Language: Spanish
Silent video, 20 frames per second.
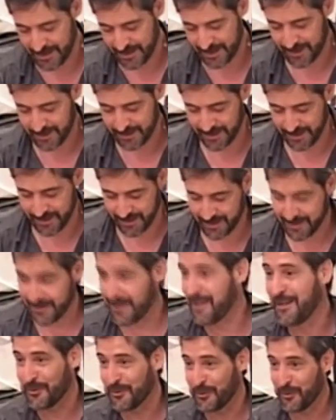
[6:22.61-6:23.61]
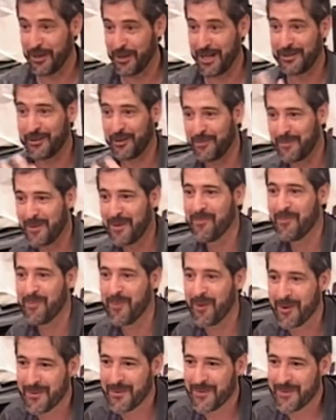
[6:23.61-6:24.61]
este, desde su corazón
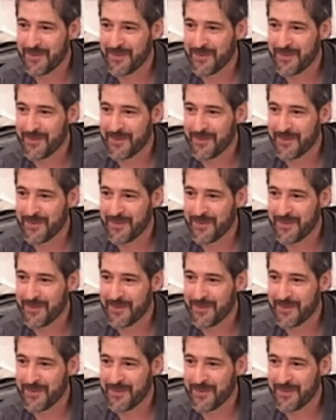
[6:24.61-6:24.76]
mismo.